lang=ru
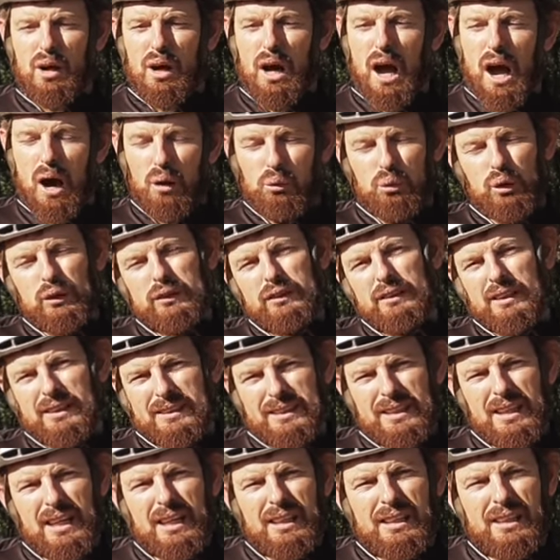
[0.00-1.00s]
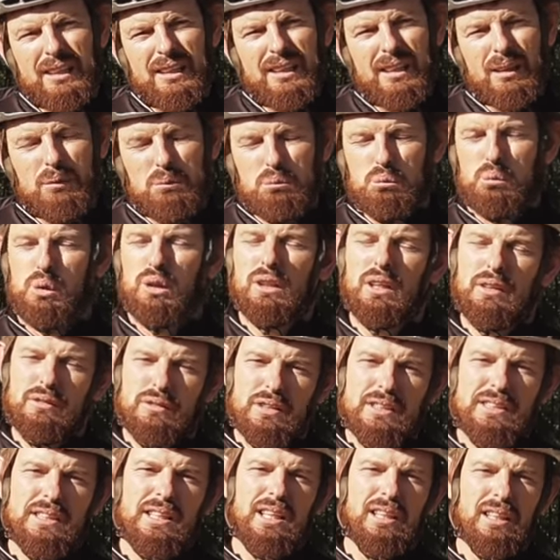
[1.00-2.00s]
А вот на технике было
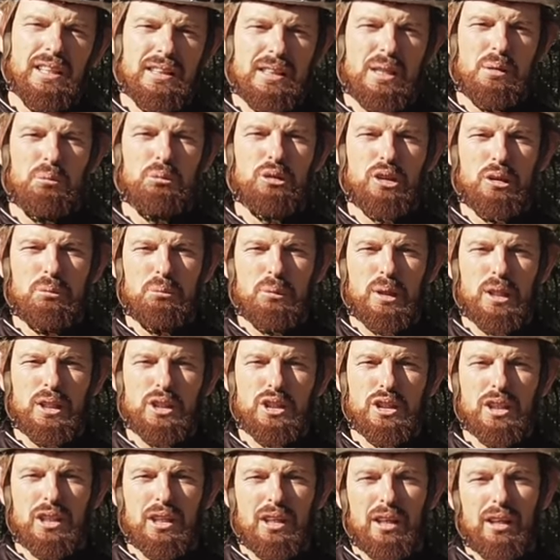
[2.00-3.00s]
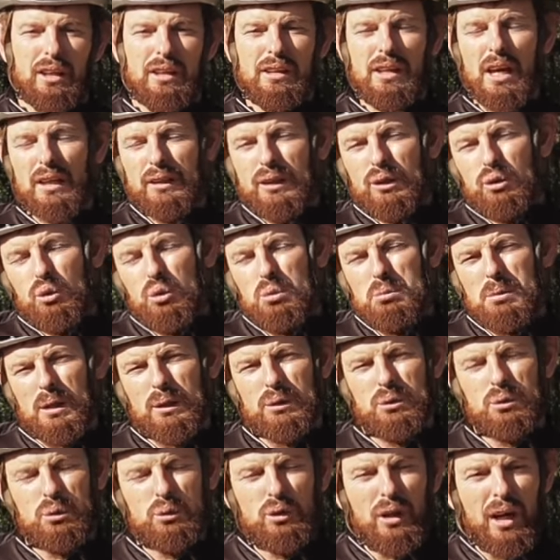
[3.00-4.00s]
веселье на МТБшке. Я не думал,
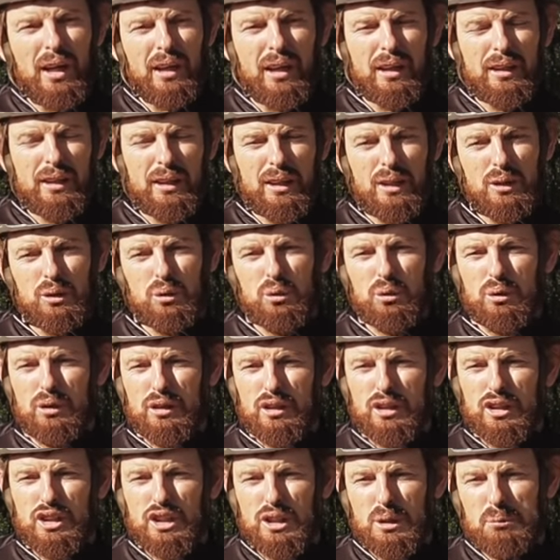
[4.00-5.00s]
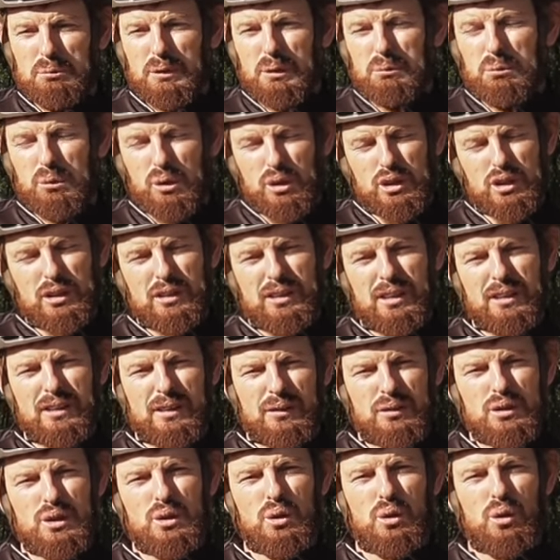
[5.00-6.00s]
куда я еду и чем не может это
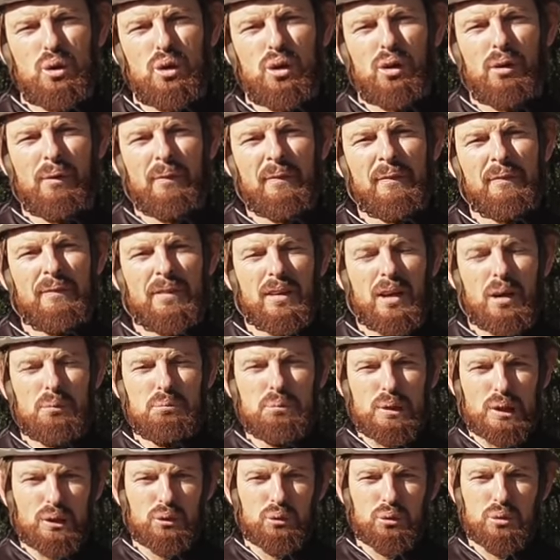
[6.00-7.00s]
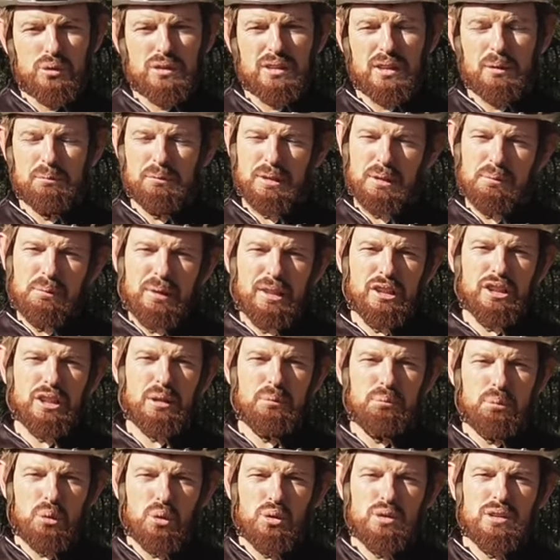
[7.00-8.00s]
все обернуться. МТБшка
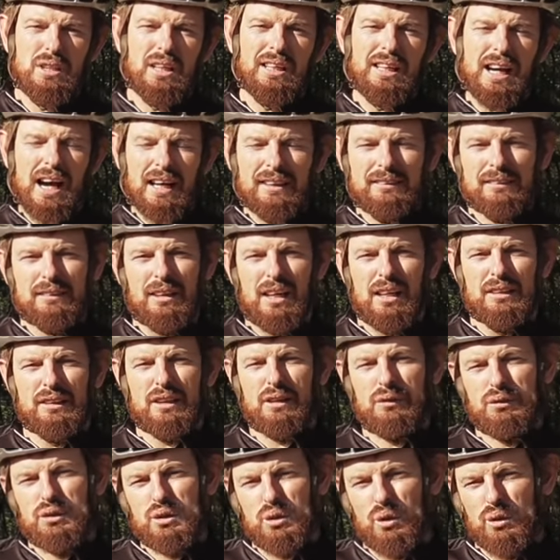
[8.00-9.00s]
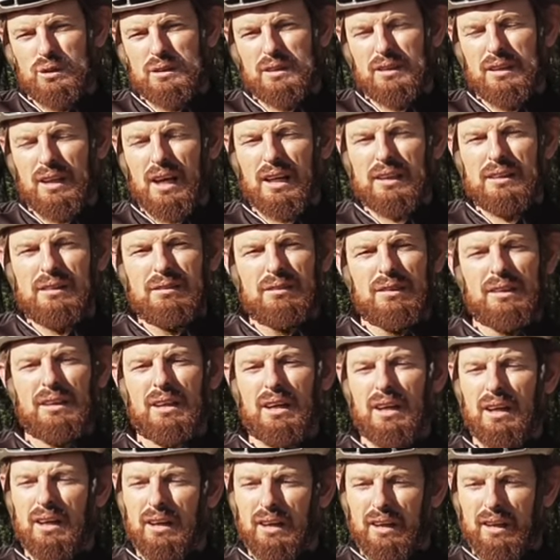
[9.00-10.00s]
просто как танк все
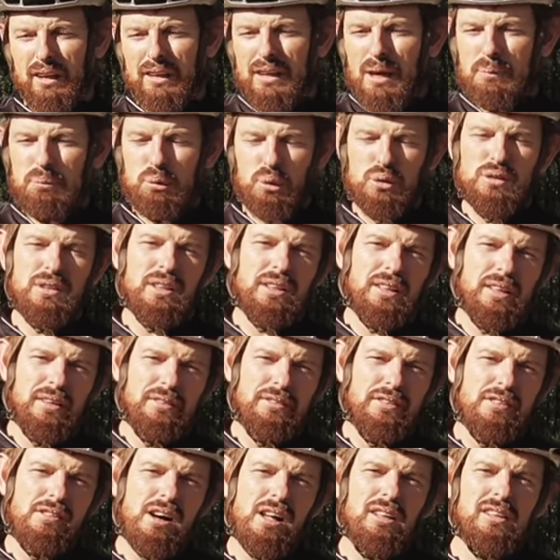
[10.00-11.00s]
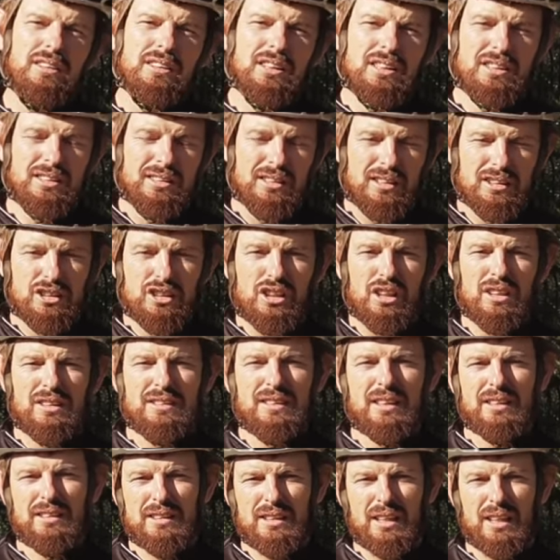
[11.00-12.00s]
сглатывала, и я просто кайфовал и
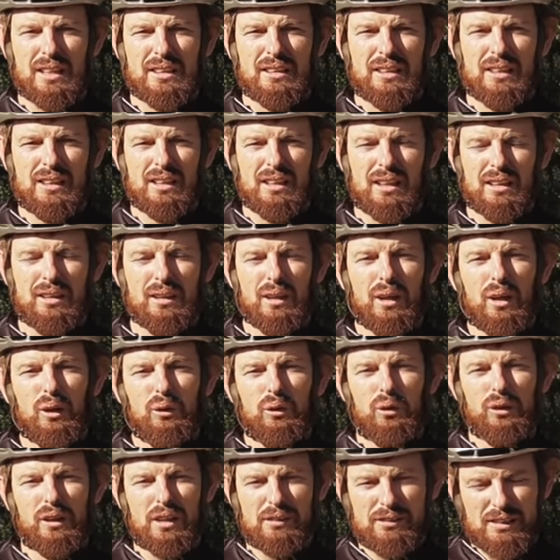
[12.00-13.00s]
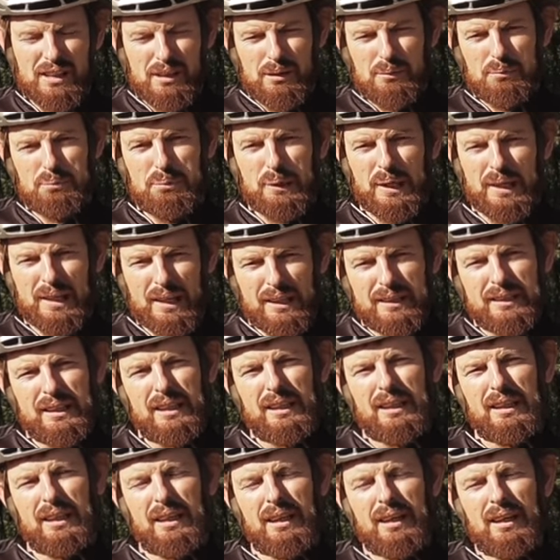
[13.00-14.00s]
наслаждался техникой. Но на...
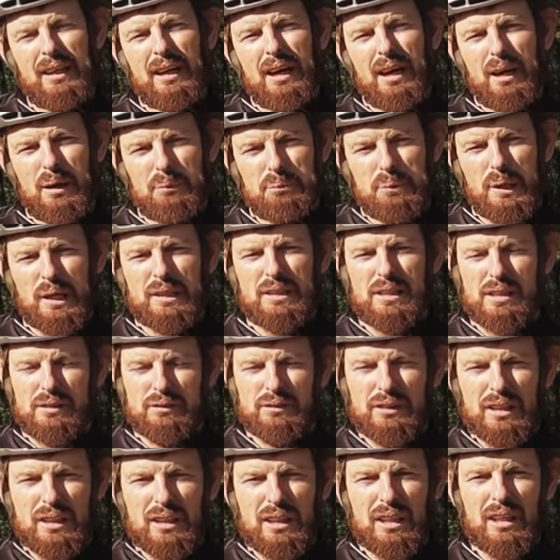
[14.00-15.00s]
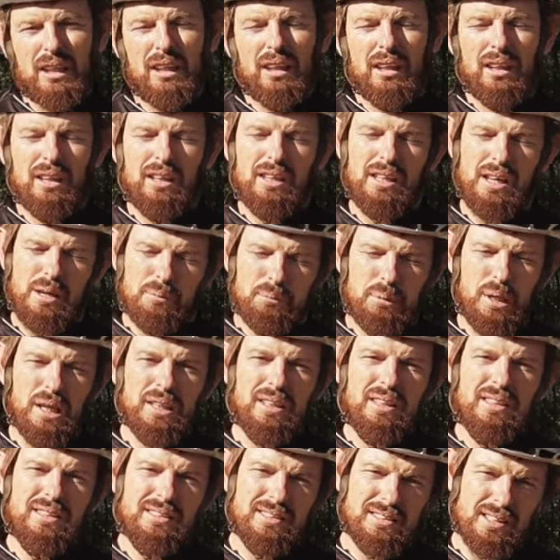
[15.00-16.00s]
приходили опять равники, и я опять
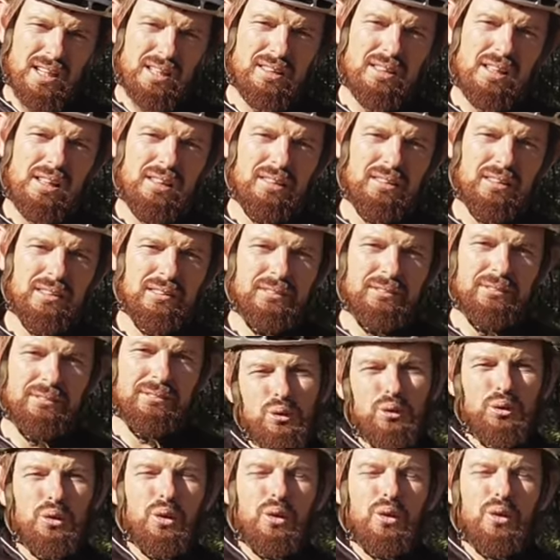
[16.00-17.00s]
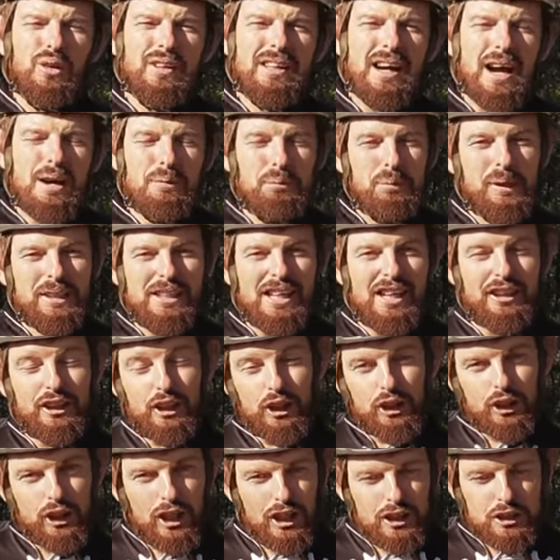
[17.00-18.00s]
страдал. Ну, как бы я ни
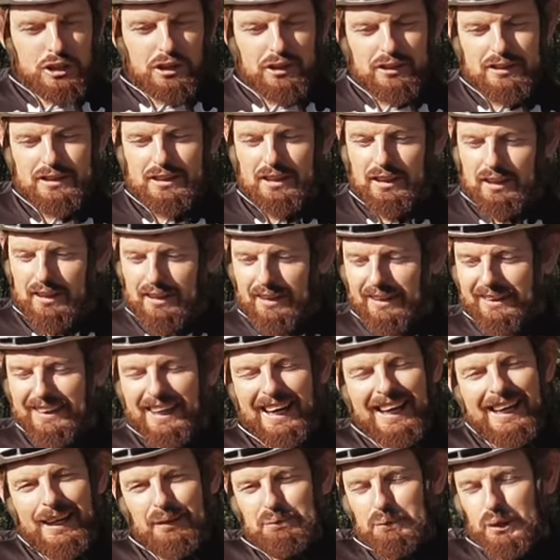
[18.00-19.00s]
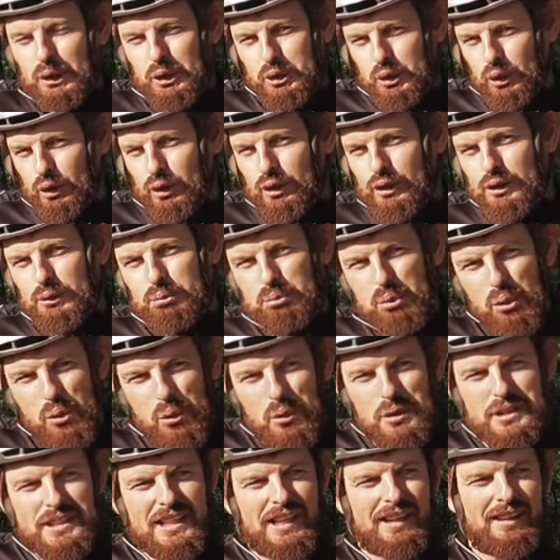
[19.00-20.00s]
кичился, я хомячок с
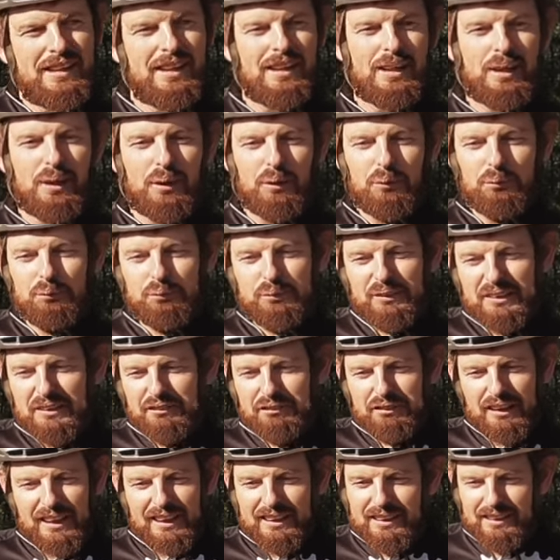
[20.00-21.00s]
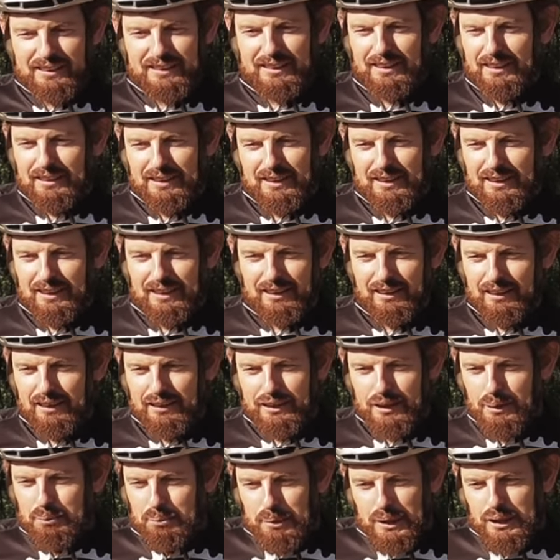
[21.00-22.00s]
пузиком, невыкатанный,
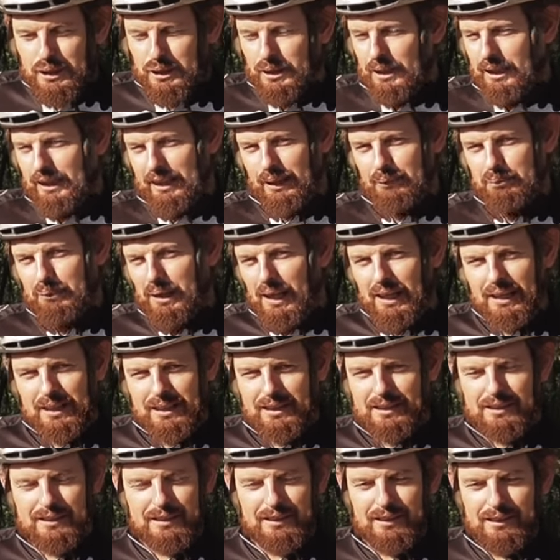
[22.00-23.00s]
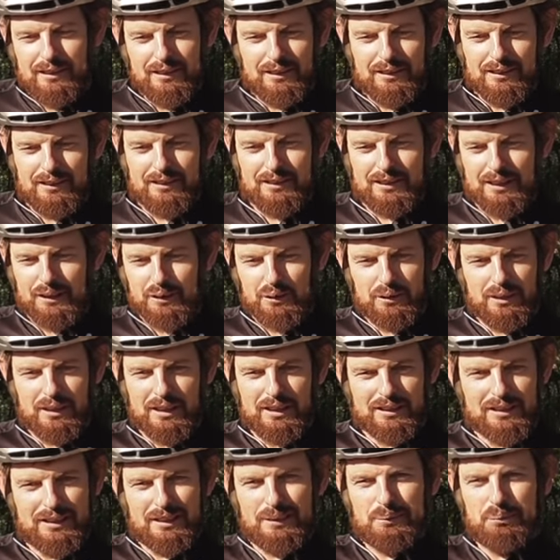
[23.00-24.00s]
типичный хомяк, э, который
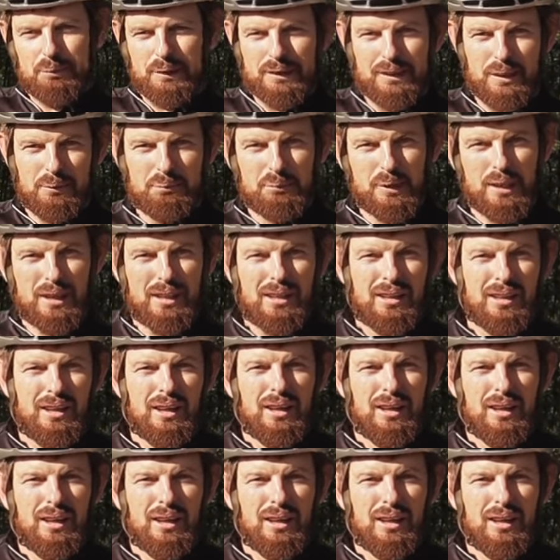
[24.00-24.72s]
катает по напке.